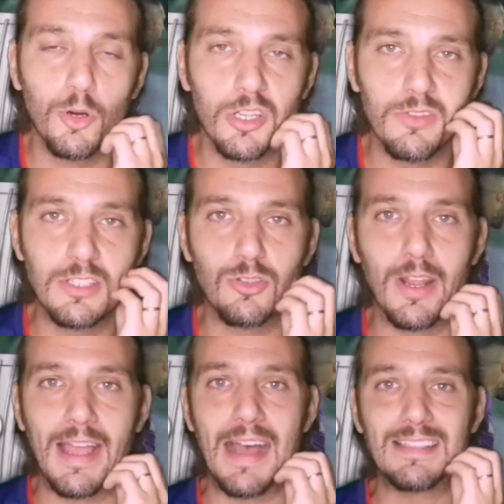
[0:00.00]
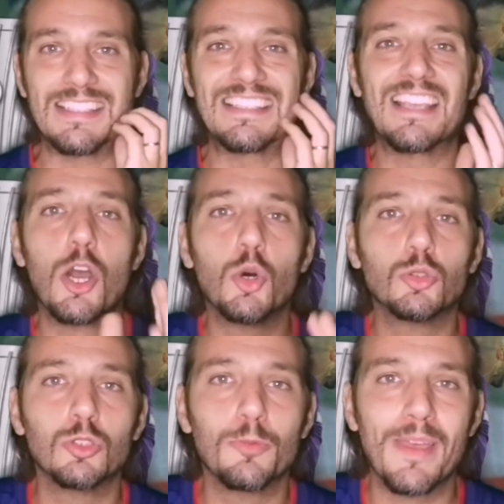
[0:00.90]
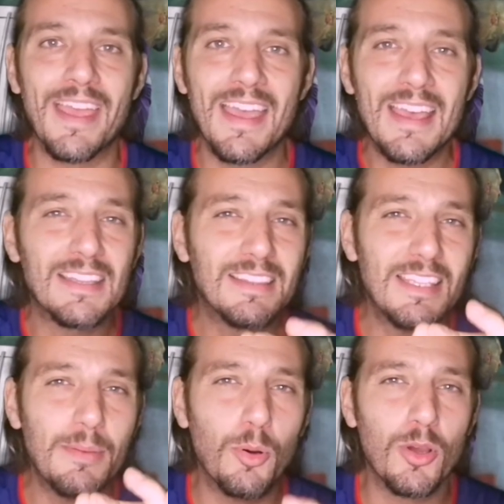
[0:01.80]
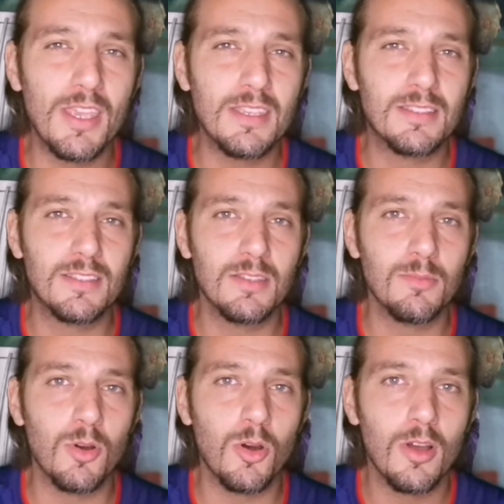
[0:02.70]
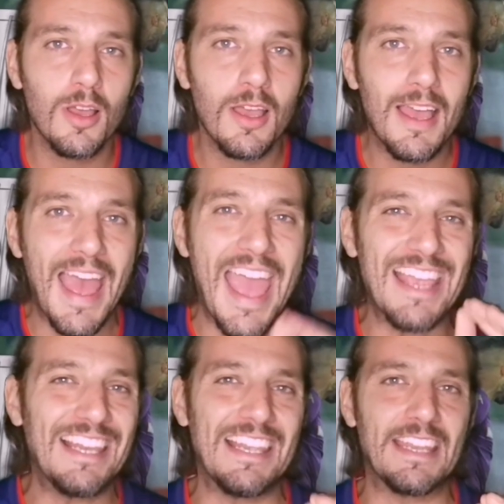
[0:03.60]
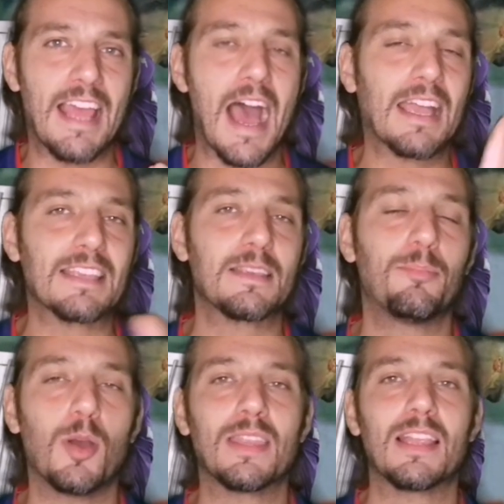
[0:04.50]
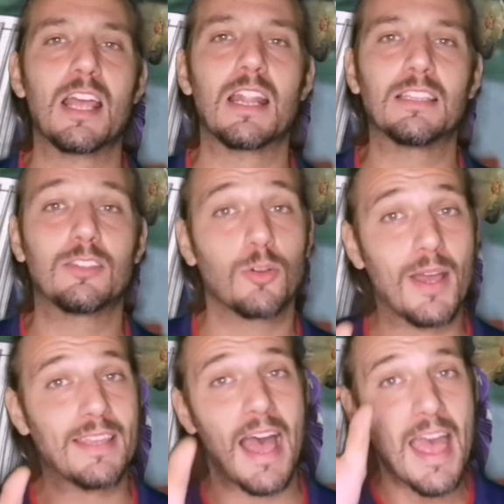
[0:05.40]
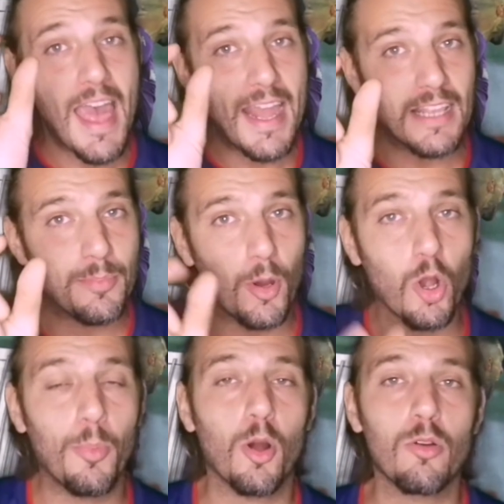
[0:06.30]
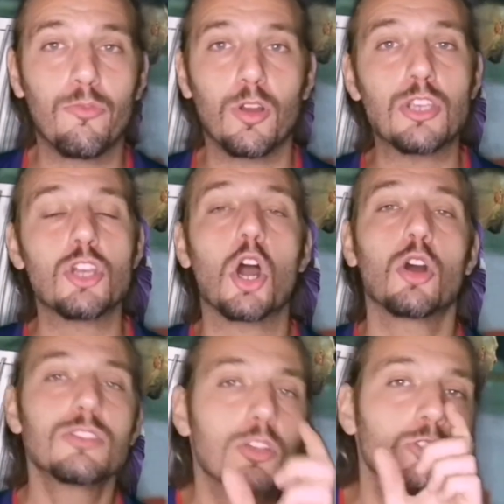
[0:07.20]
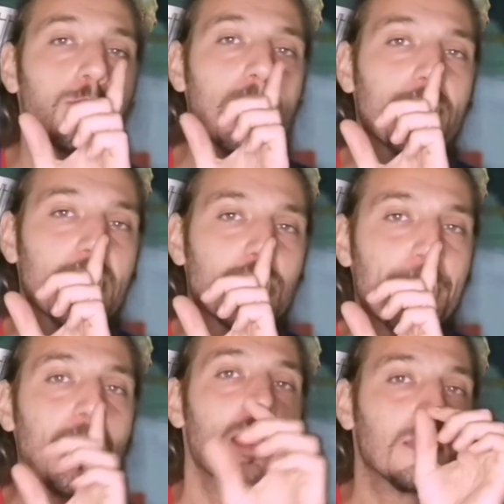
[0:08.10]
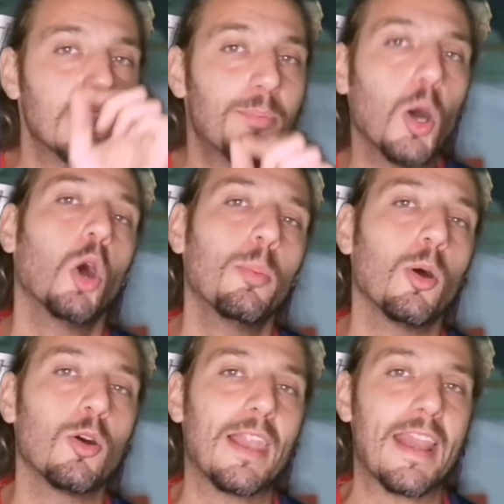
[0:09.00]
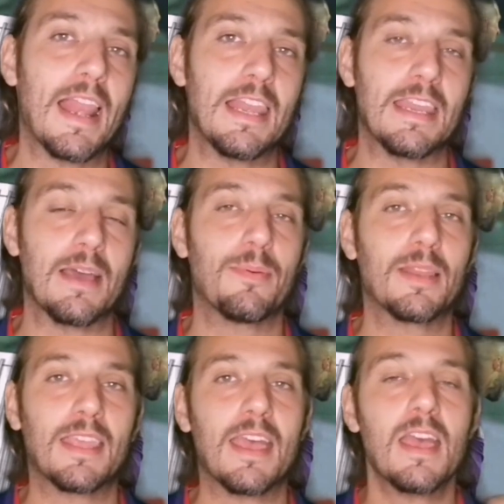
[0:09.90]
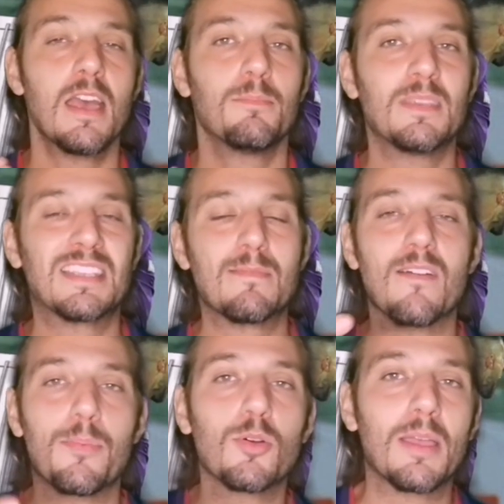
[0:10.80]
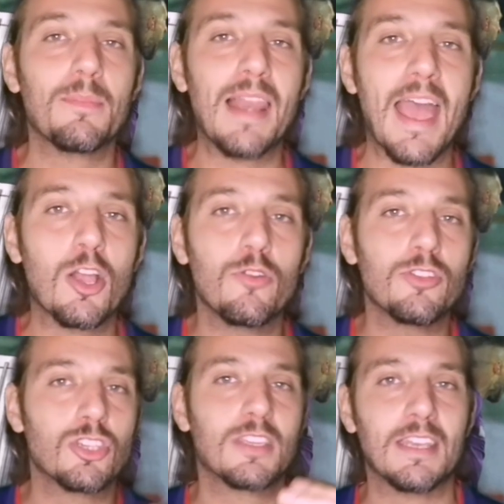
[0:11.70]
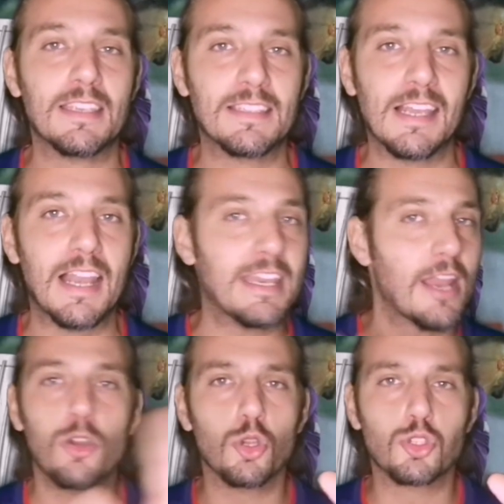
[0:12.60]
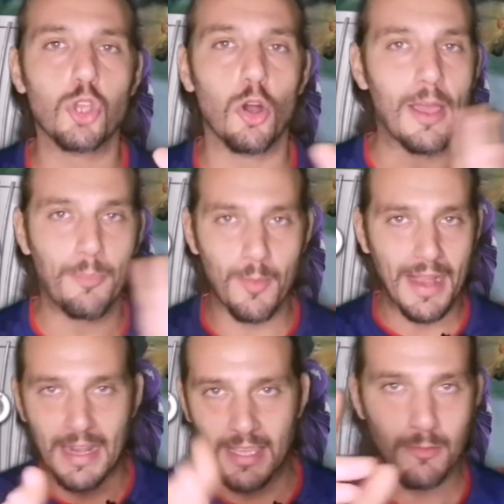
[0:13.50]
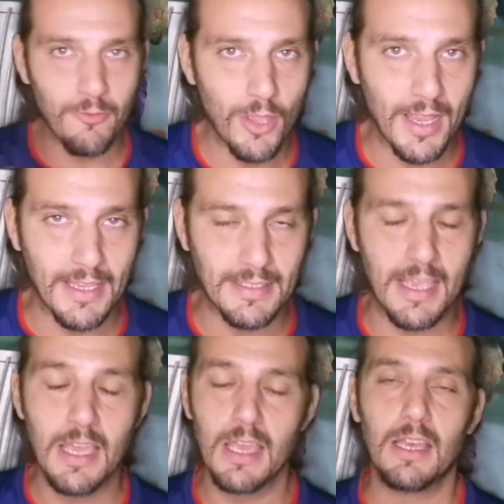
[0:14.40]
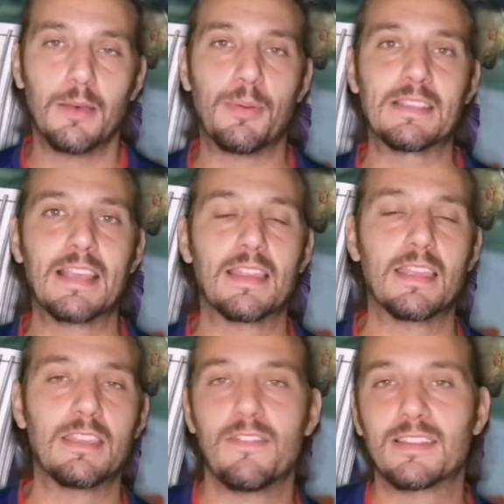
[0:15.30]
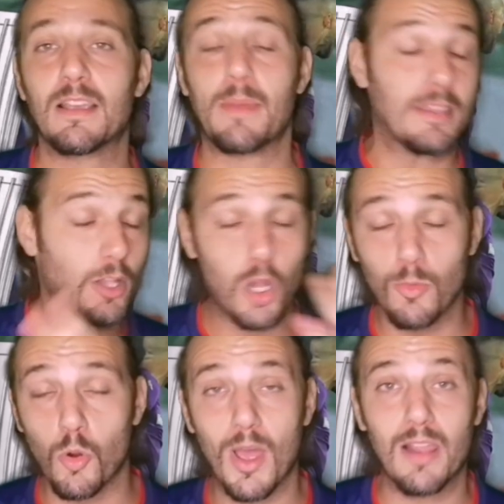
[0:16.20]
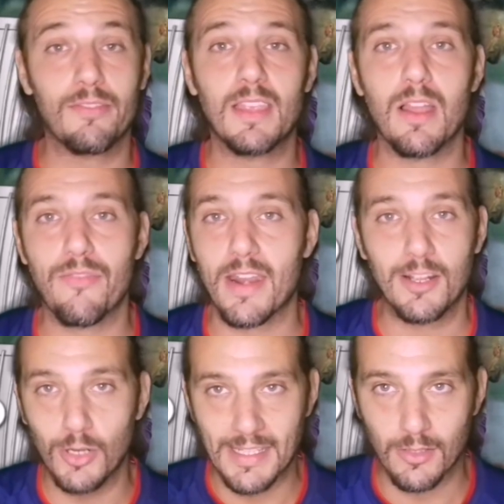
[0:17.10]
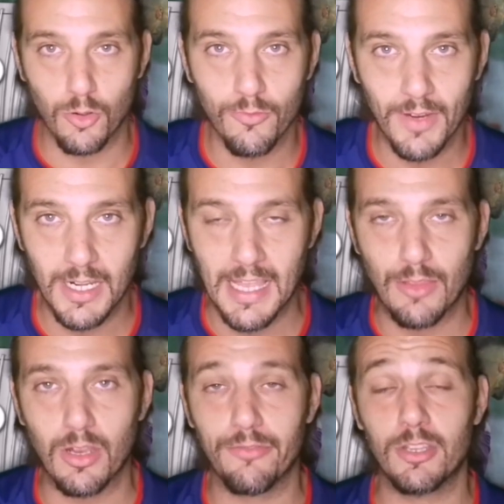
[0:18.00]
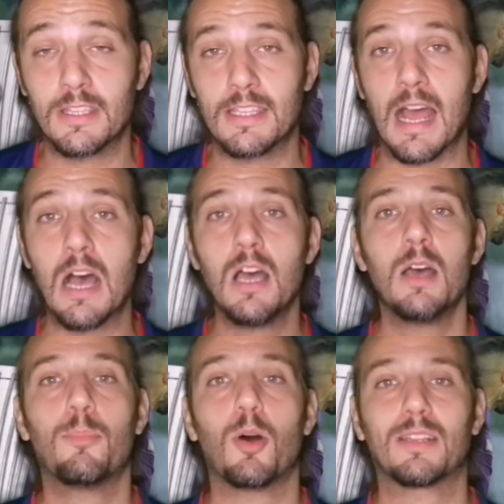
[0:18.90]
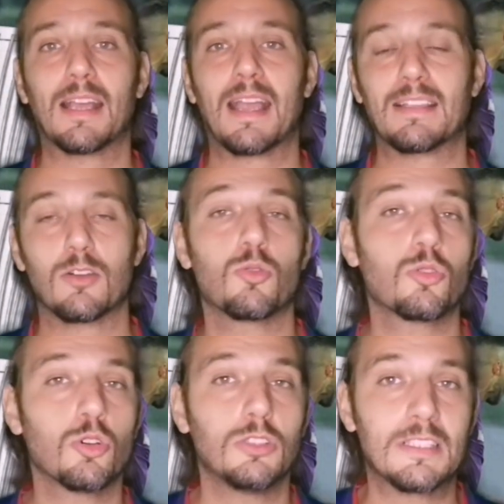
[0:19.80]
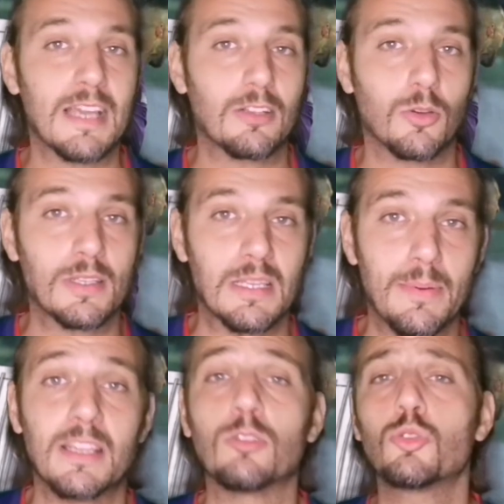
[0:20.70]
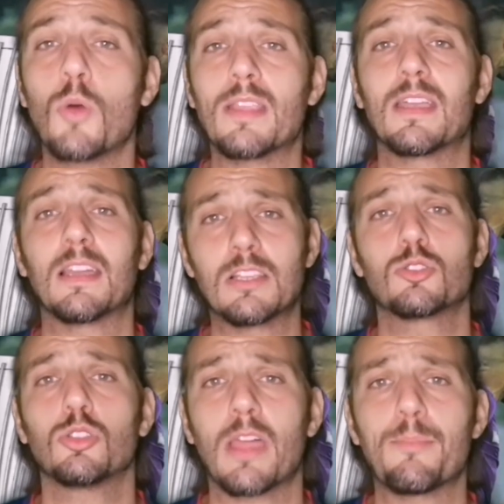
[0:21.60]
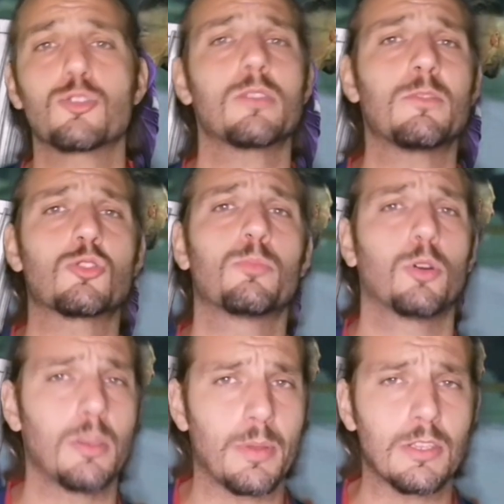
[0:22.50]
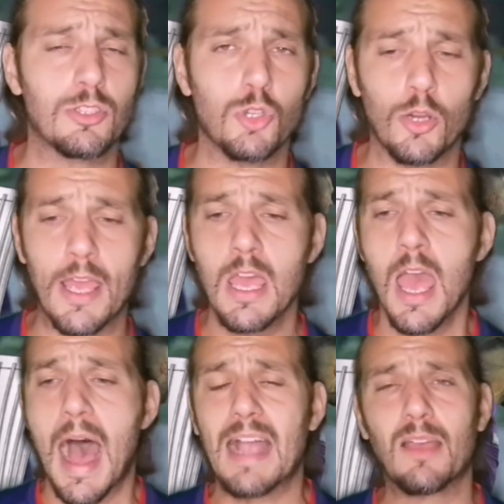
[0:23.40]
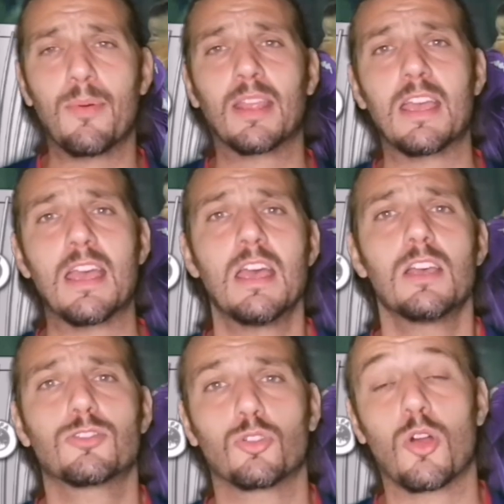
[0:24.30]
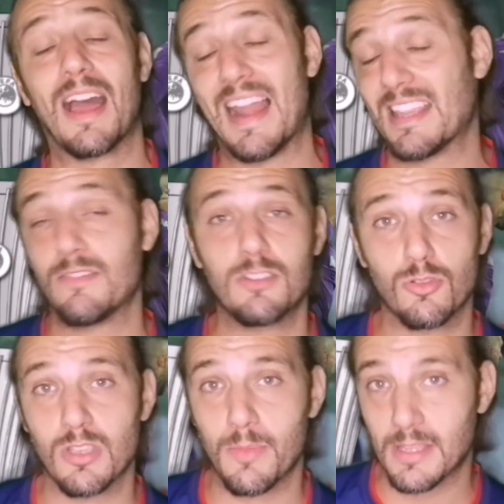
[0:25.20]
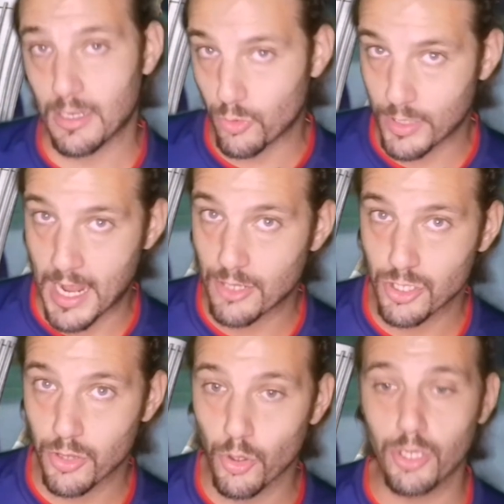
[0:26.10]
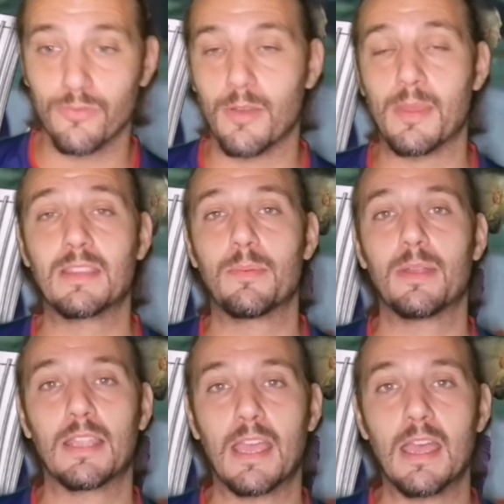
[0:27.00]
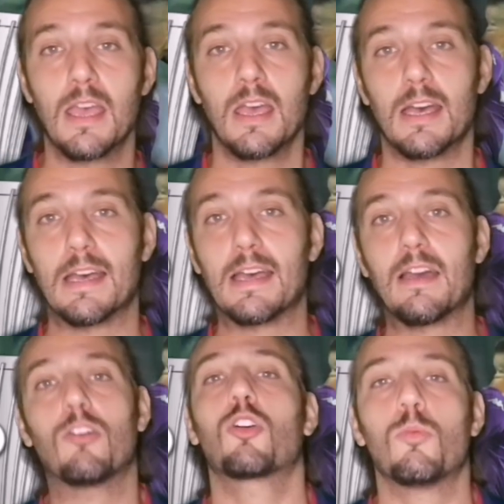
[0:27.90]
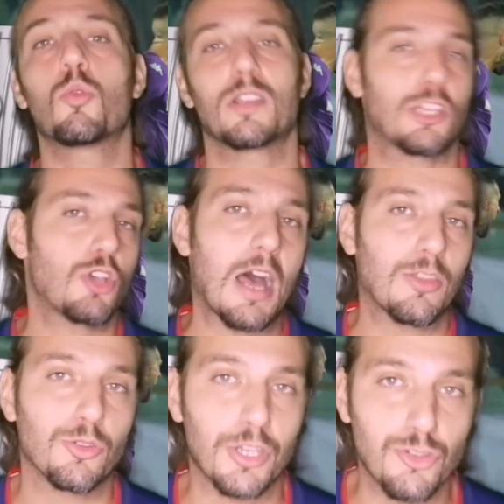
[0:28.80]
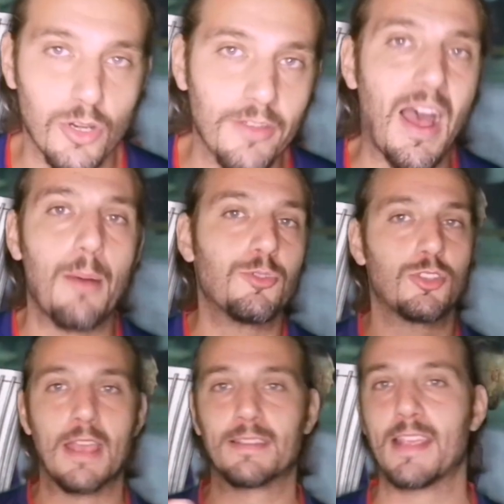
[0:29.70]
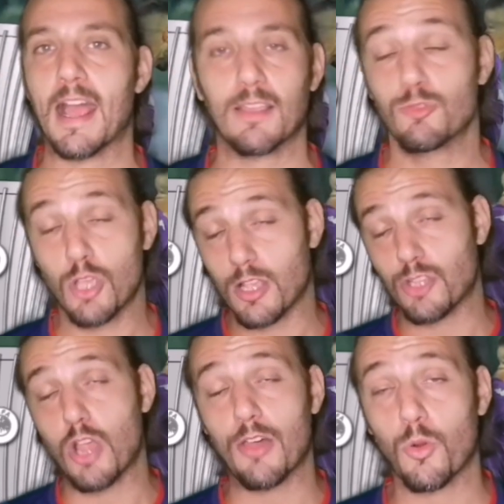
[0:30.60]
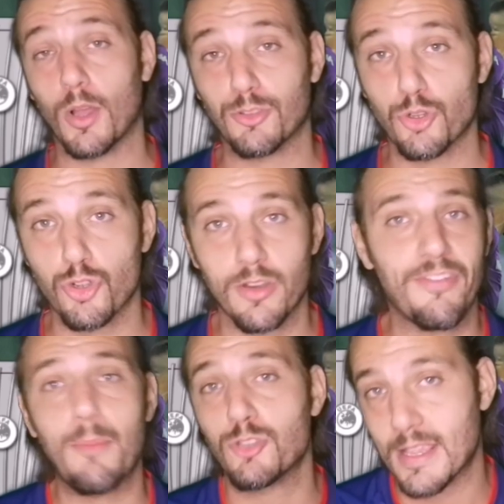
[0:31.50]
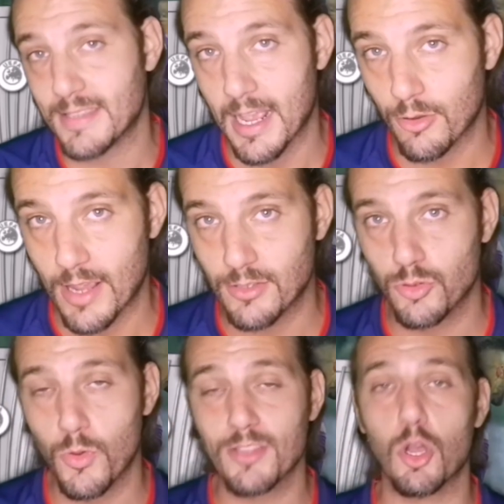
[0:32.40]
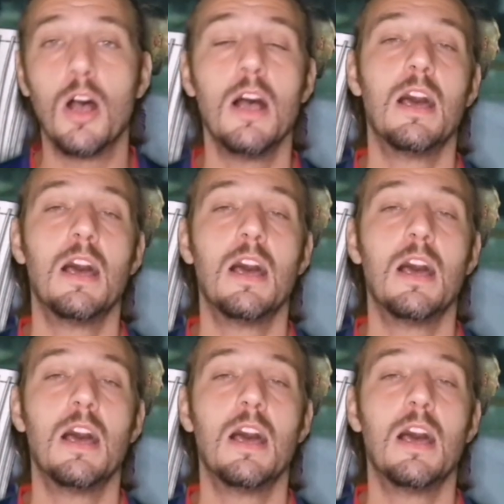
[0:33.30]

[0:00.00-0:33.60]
un po' rivisto ragazzi, secondo me di pochissimo è in linea, anche se poi Italiano ha detto guarda era di poco poco in fuorigioco, secondo me invece di poco poco l'era in linea, perché mi sembrava più che Milenkovic tenesse la linea, non lo so, eh, poi magari temi voi anche se eh, pensate diversamente, comunque alla fine della fiera il gol è stato convalidato, la Fiorentina porta a casa con un gol di scarto questa partita, un tuente che nel secondo tempo ci ha messo un po' di pressione, anche perché sono calati vistosamente alcuni calciatori, ovviamente perché... Eh, comunque si è giocato tre giorni fa, bisogna essere anche, bisogna, si è giocato quattro giorni fa, bisogna essere anche onesti su questo.